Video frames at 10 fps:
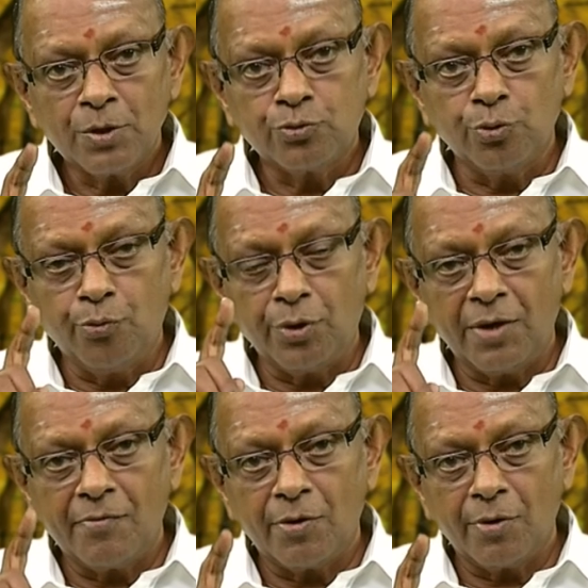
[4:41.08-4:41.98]

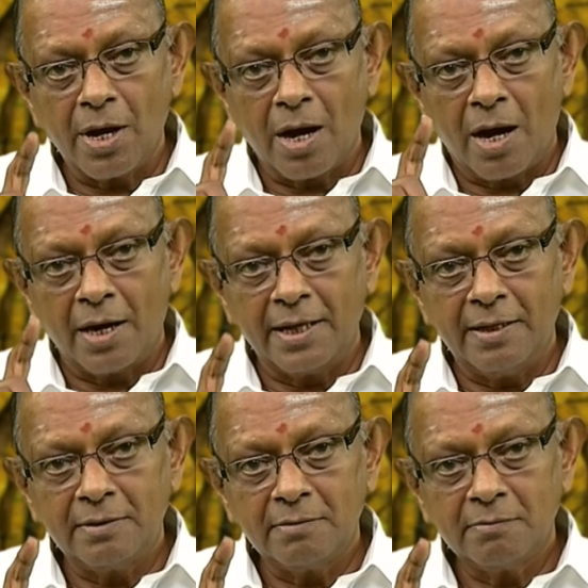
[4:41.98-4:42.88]
சுக்ரீவனுடைய ஆணை
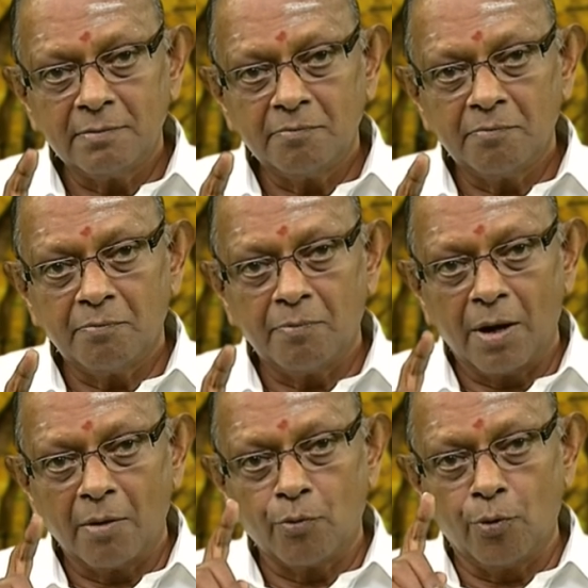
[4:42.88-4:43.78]

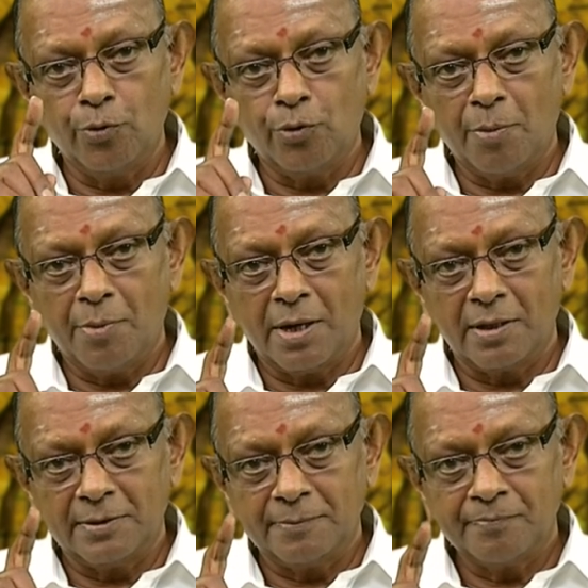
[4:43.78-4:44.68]

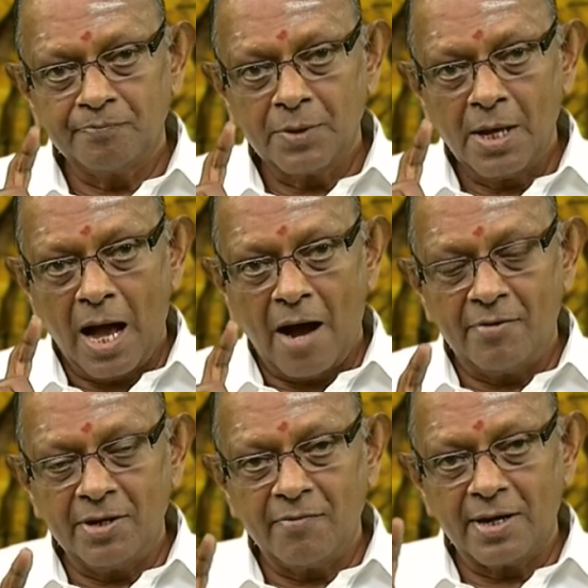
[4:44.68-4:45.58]
கொடூரமானது
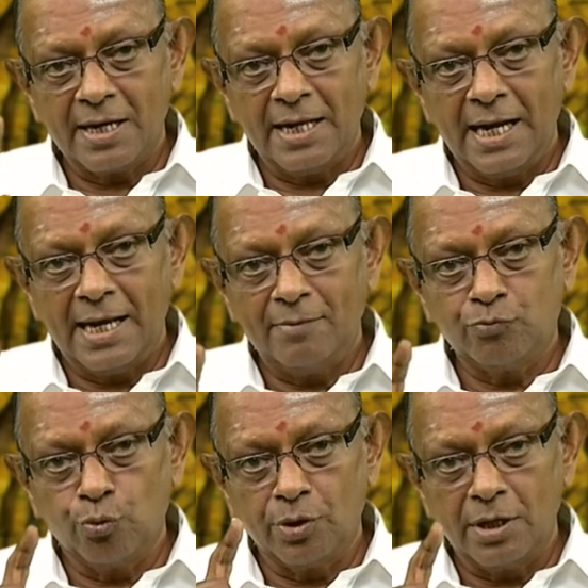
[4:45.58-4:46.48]
அவன் இவர்களை எல்லாம்
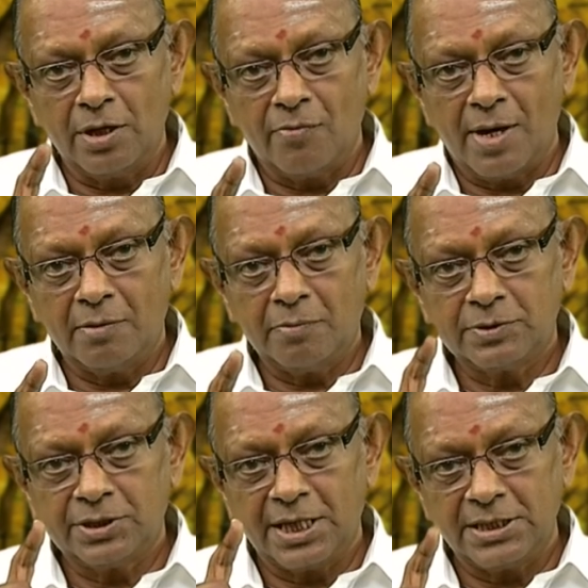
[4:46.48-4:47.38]
தூக்கிலிடுவான்
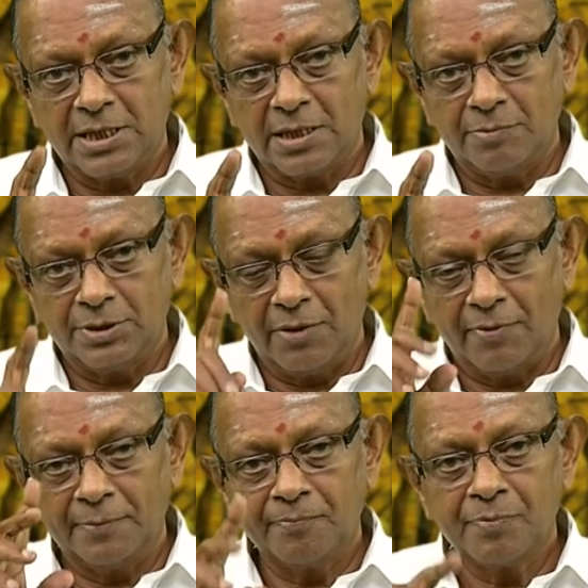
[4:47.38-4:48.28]
சிறைச்சாதம்
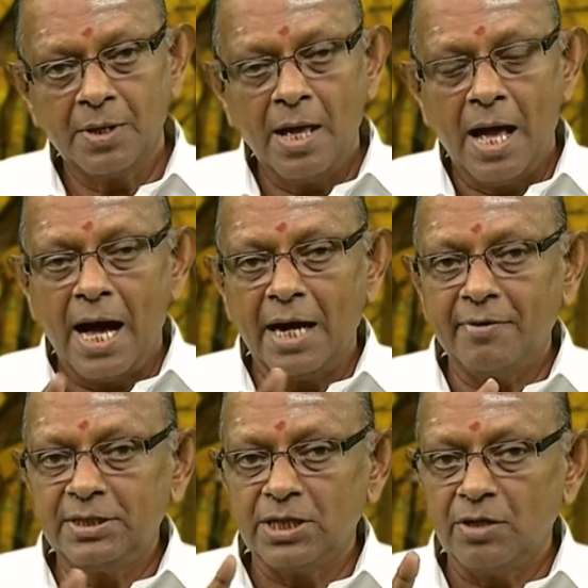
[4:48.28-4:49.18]
செய்வான்
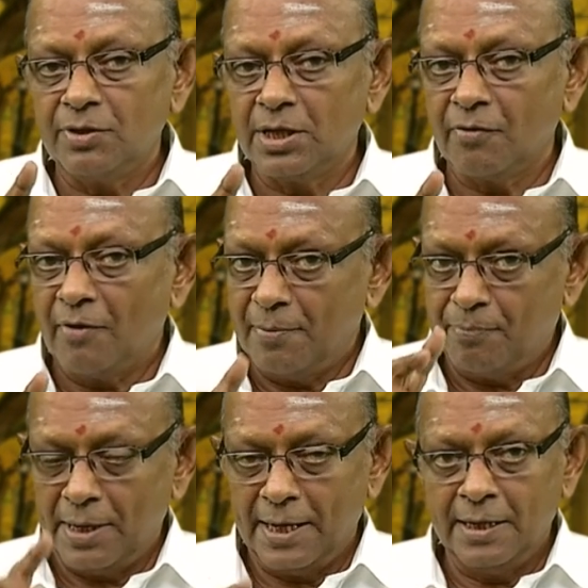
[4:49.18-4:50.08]
ஆகவே செல்வதற்கு
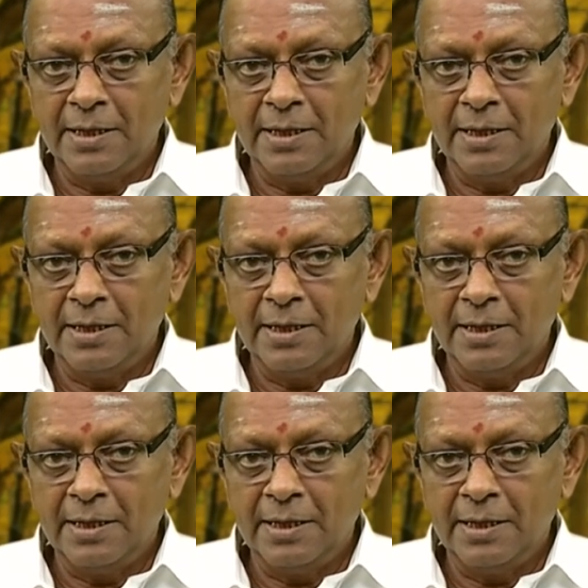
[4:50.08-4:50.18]
வாய்ப்பில்லை